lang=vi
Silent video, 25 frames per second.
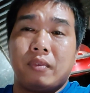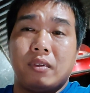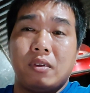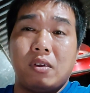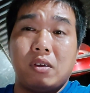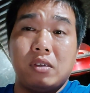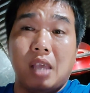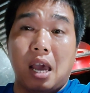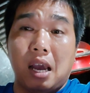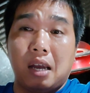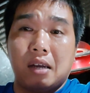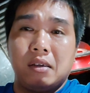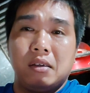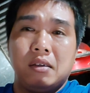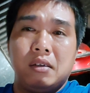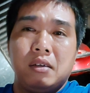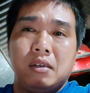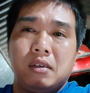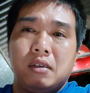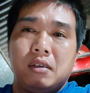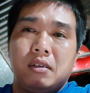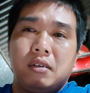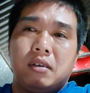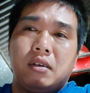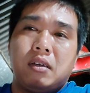nó giật
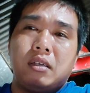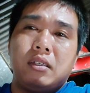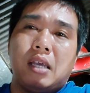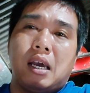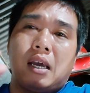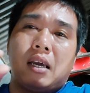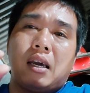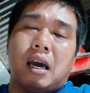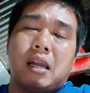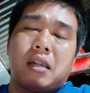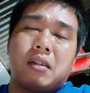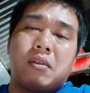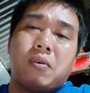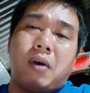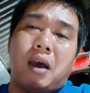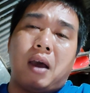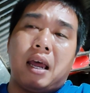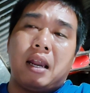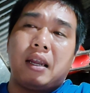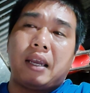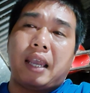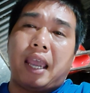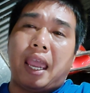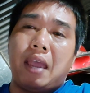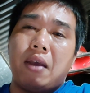nó giật thịt qua
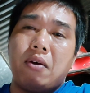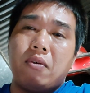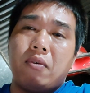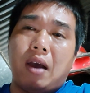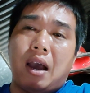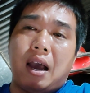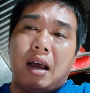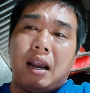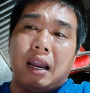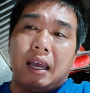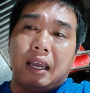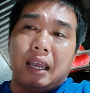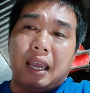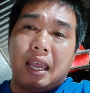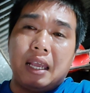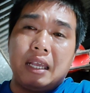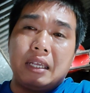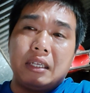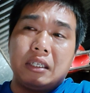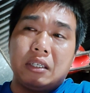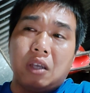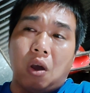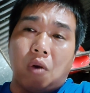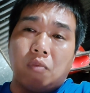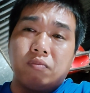nó kéo qua là
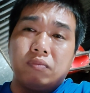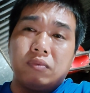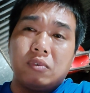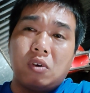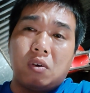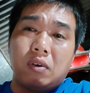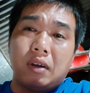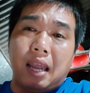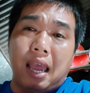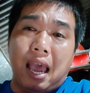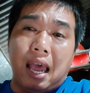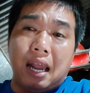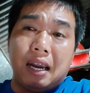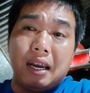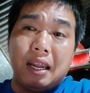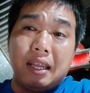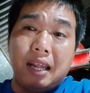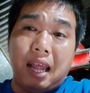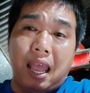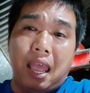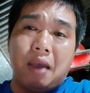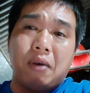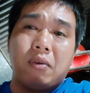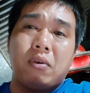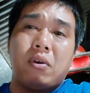cái sụn con gà nó đi
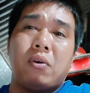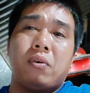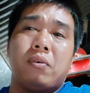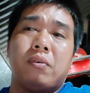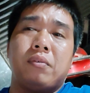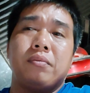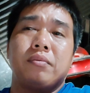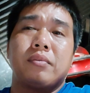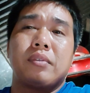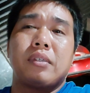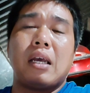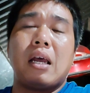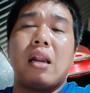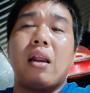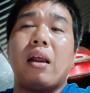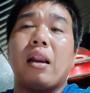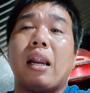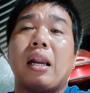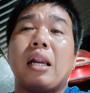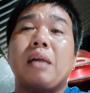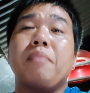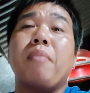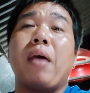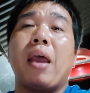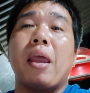theo luôn cái đó
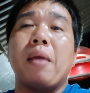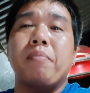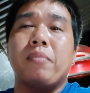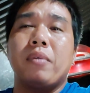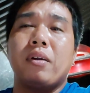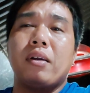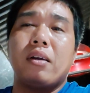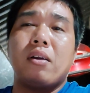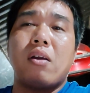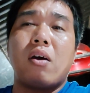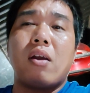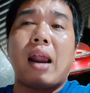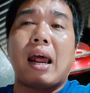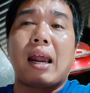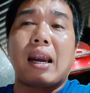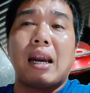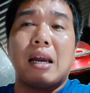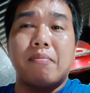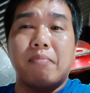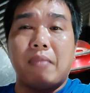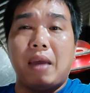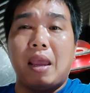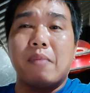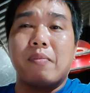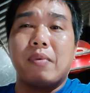là nó mềm nó rất là
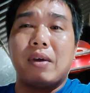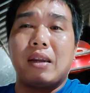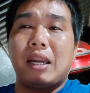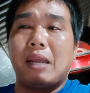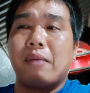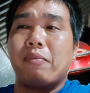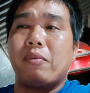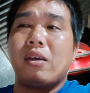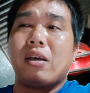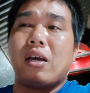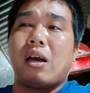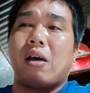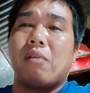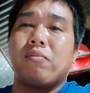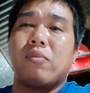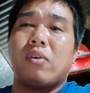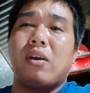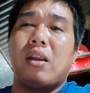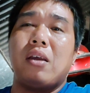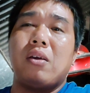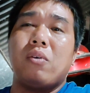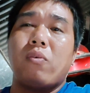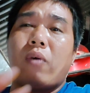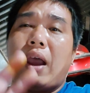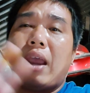mềm anh em chứ không có
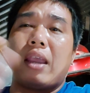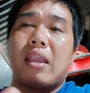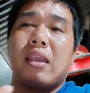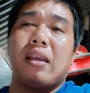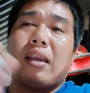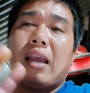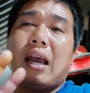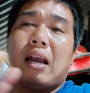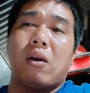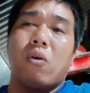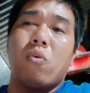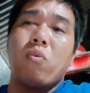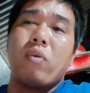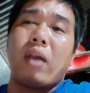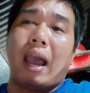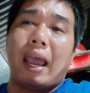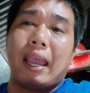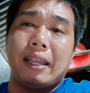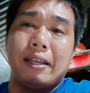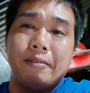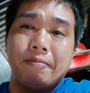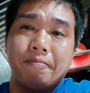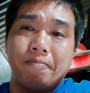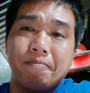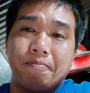liên quan gì gà ngủ
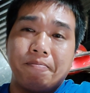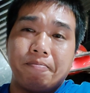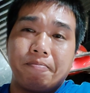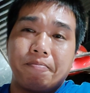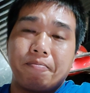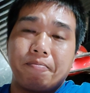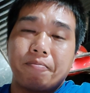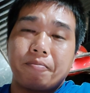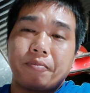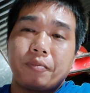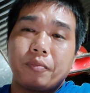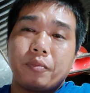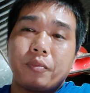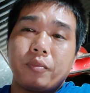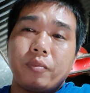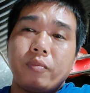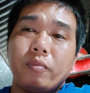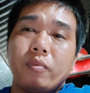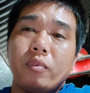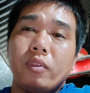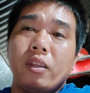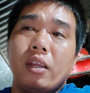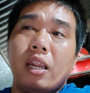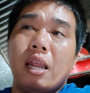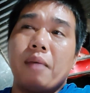cây
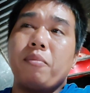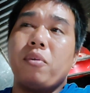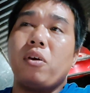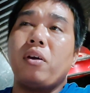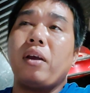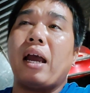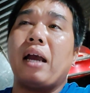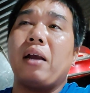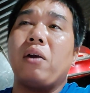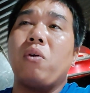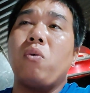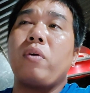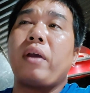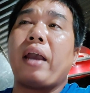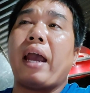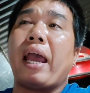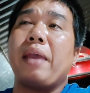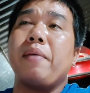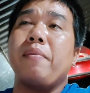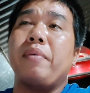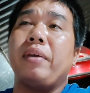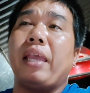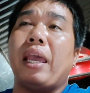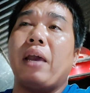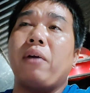nên em nói gà ngủ
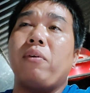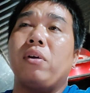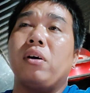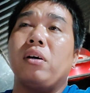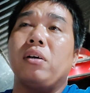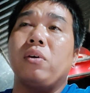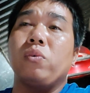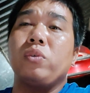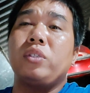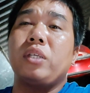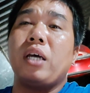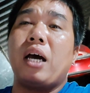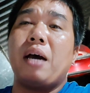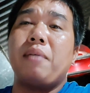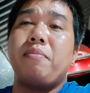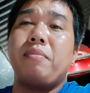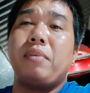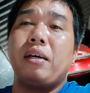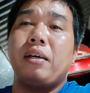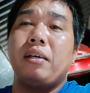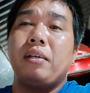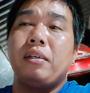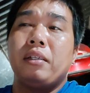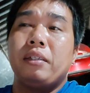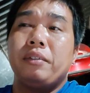cây bị dẹo lười ngủ sớm
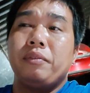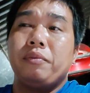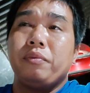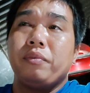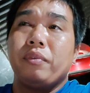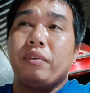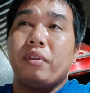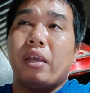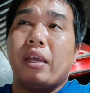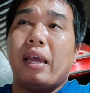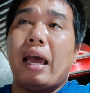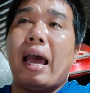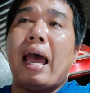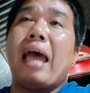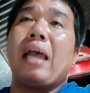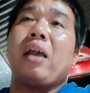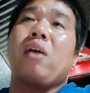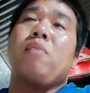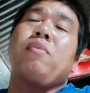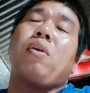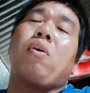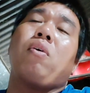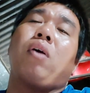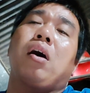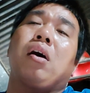á thì ai
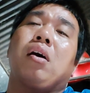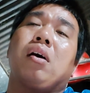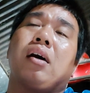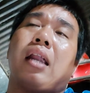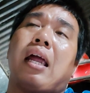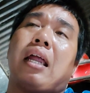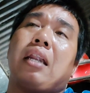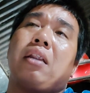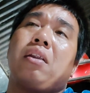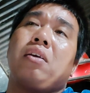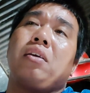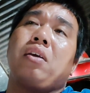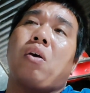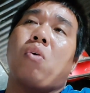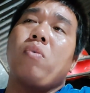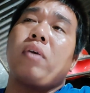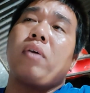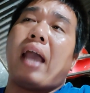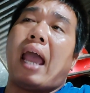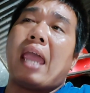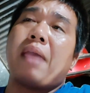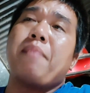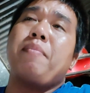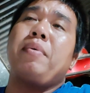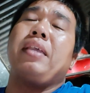cũng đổ thừa là nó ngủ
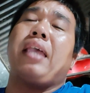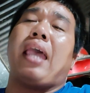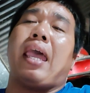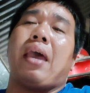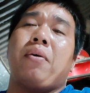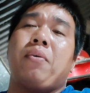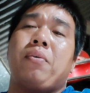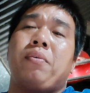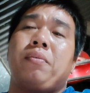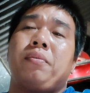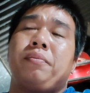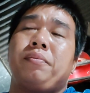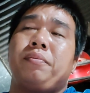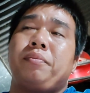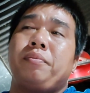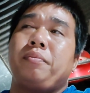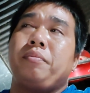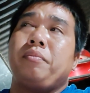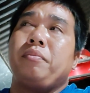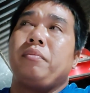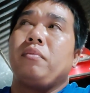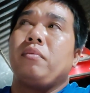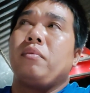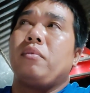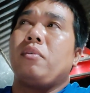cây mới dẹo
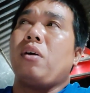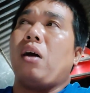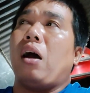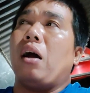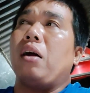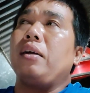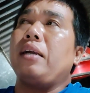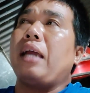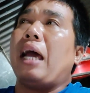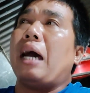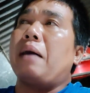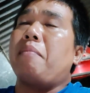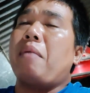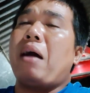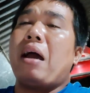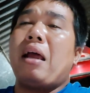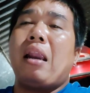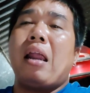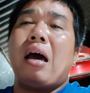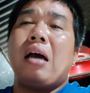nó ở gà mái